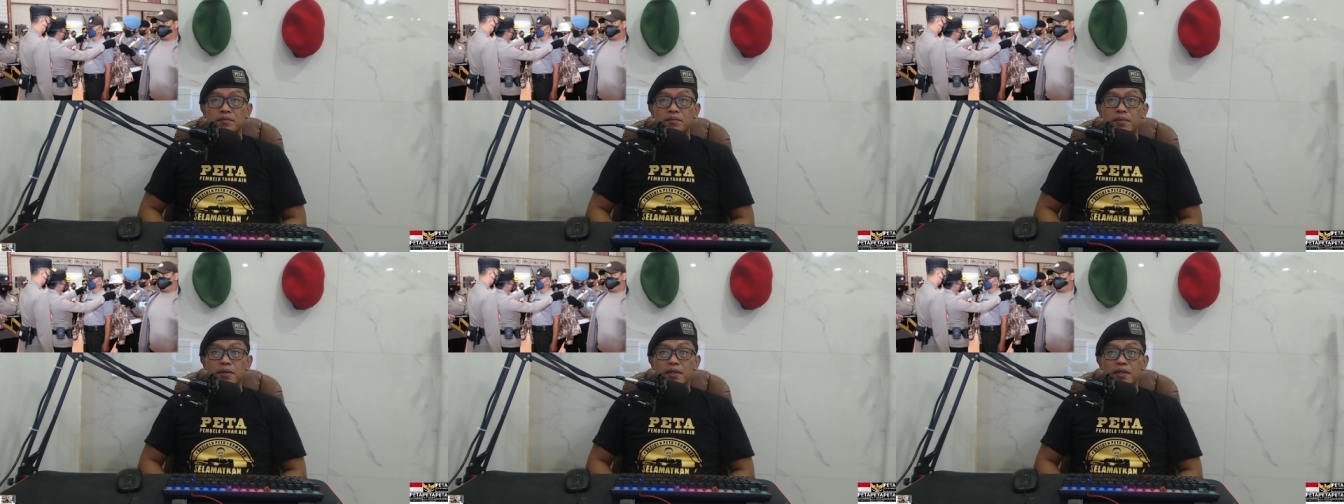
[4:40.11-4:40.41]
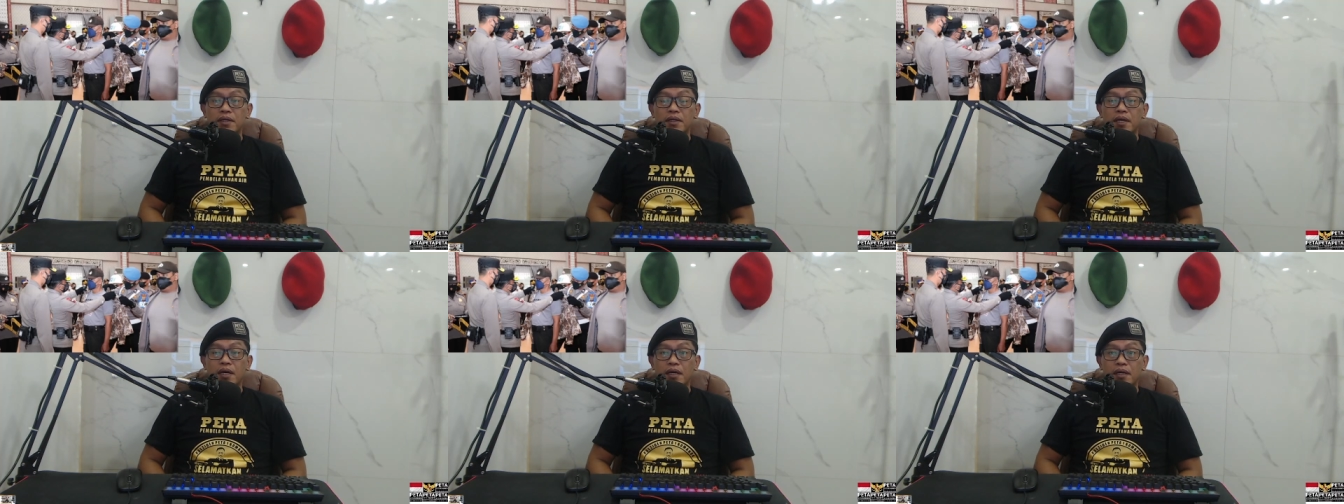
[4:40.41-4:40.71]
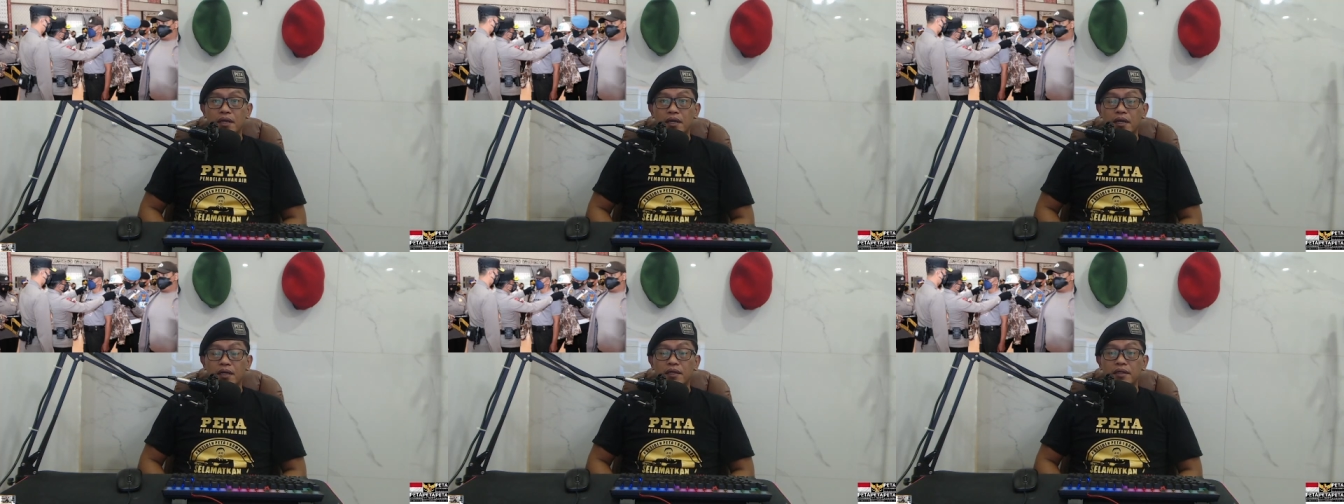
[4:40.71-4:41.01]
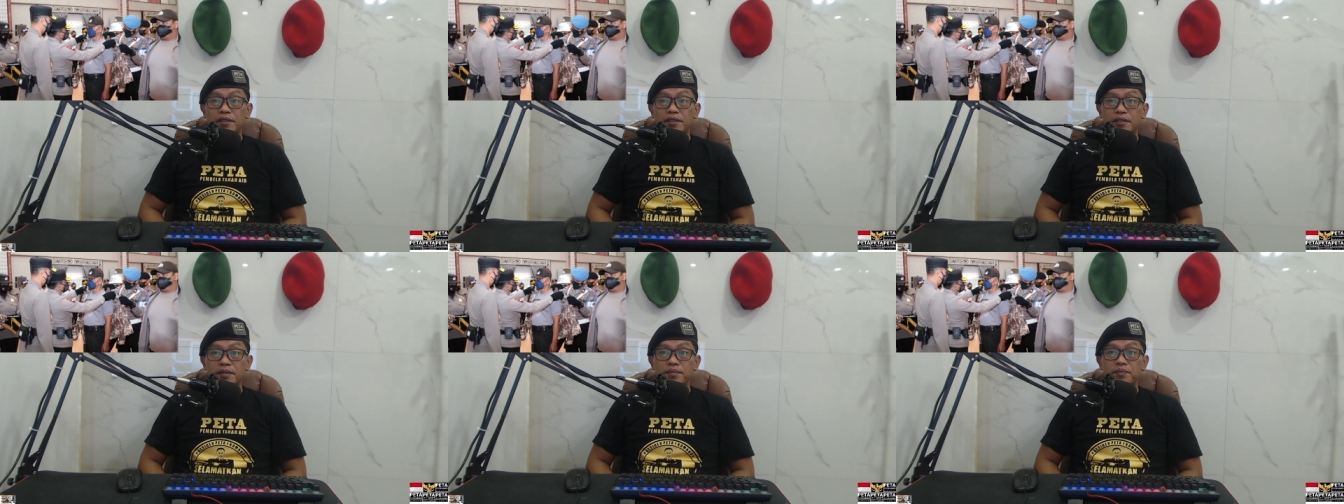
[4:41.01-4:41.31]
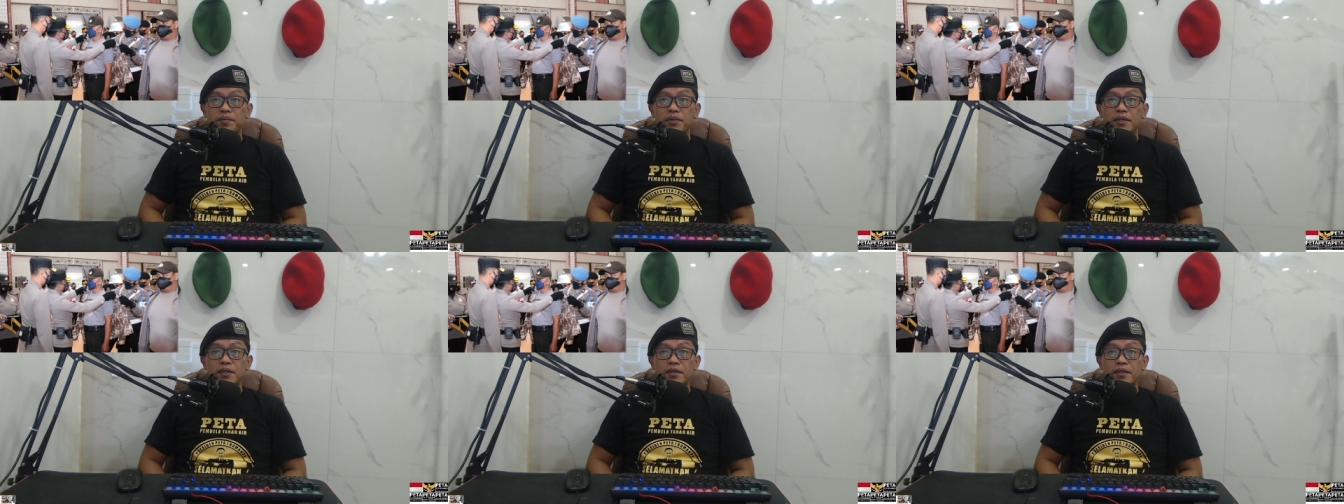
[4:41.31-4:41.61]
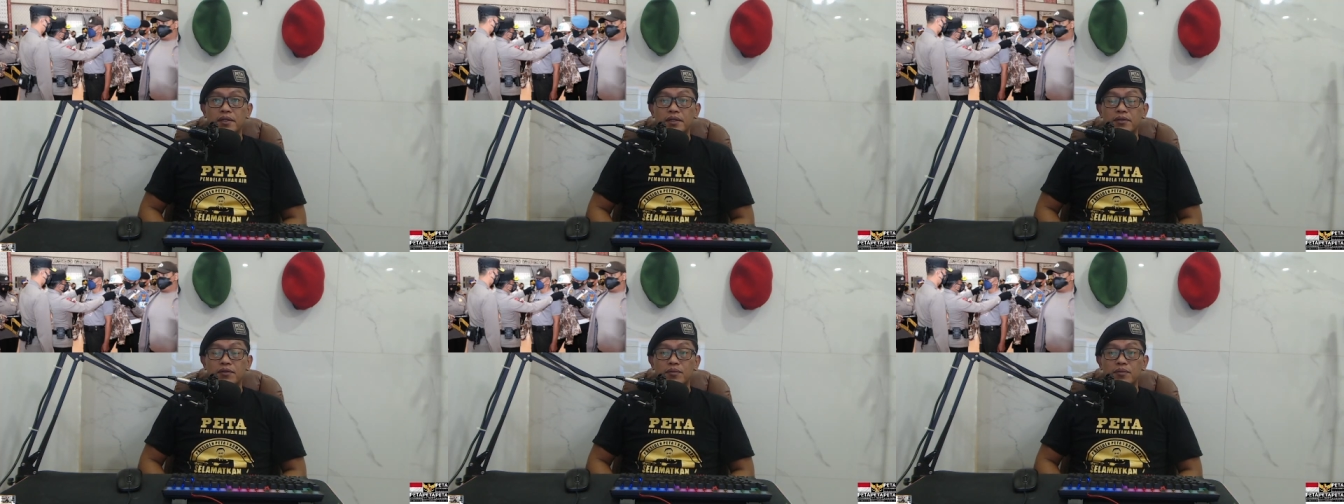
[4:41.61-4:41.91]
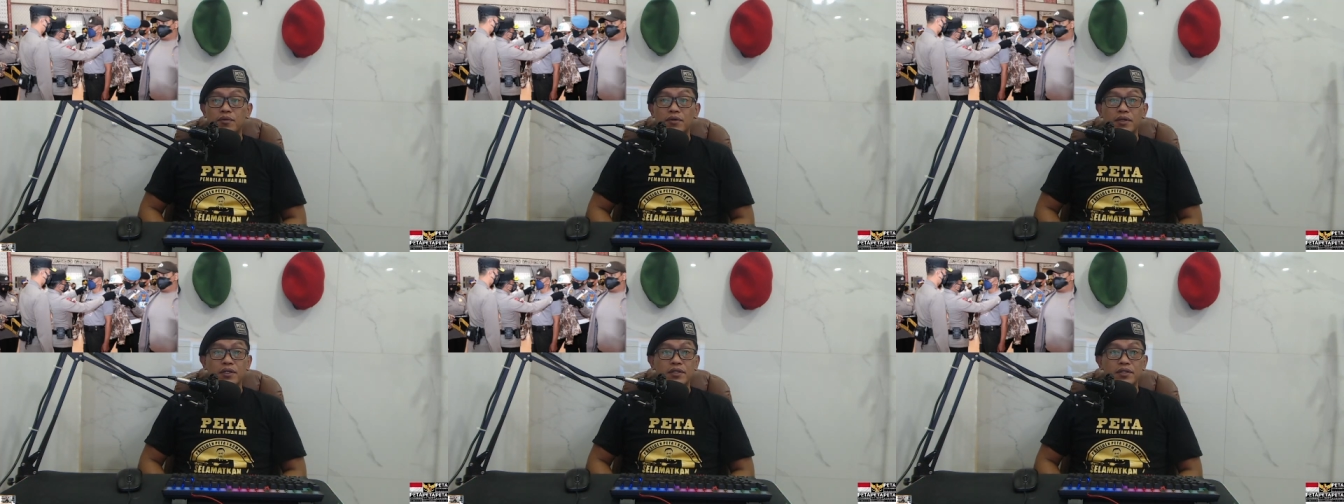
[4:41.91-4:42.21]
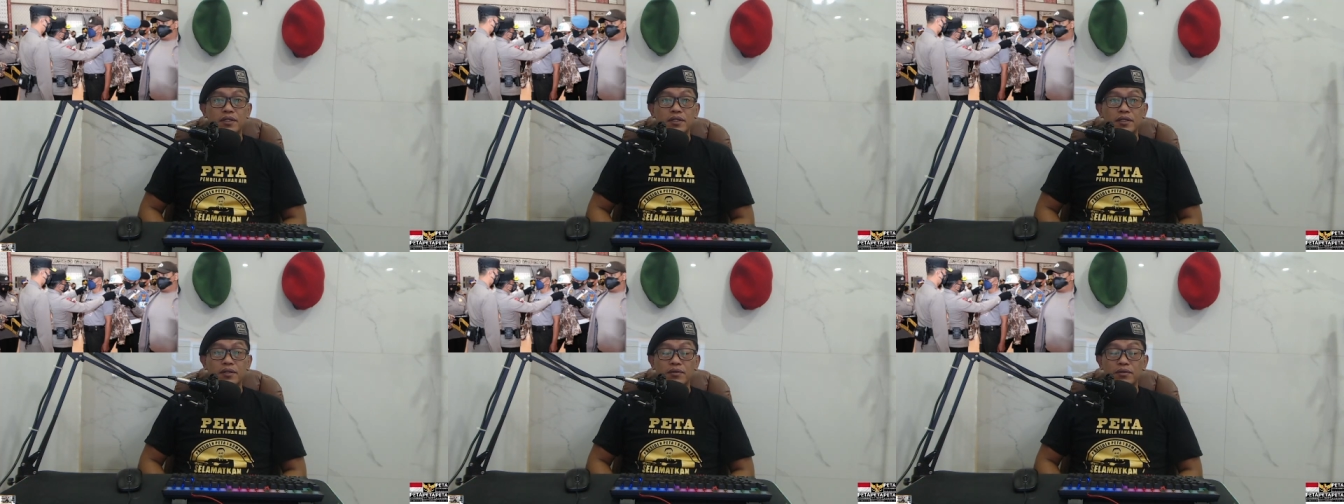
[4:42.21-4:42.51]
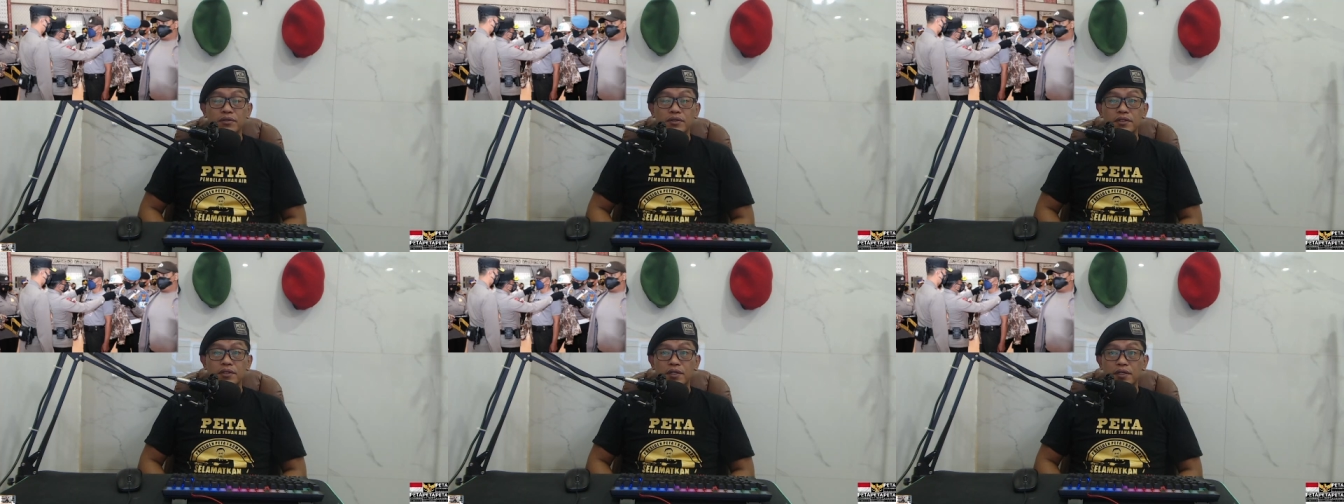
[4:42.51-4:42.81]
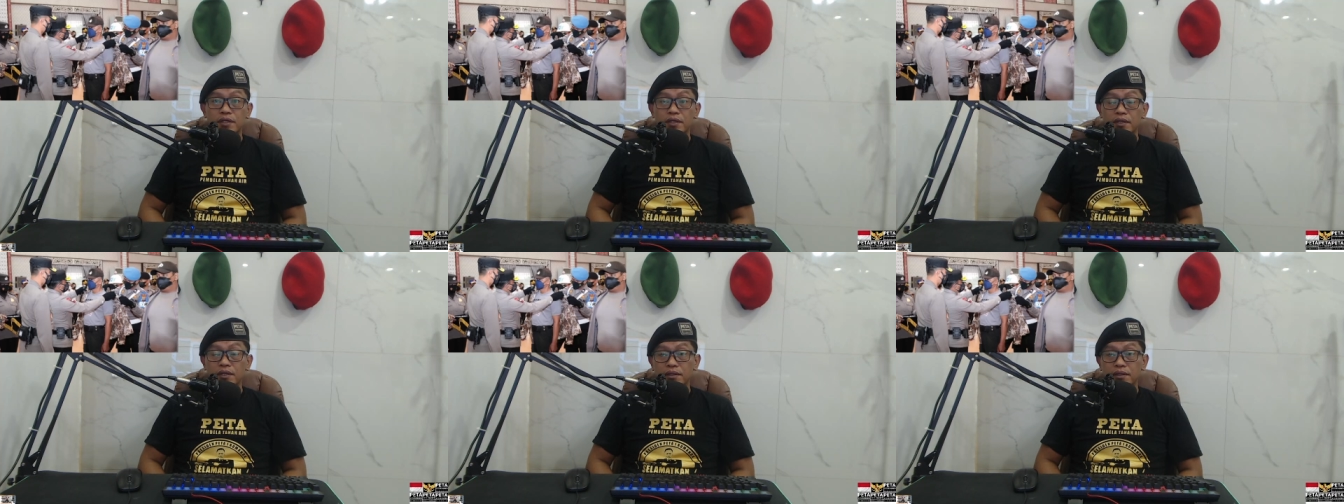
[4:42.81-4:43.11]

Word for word: penegakan disiplin di tubuh institusi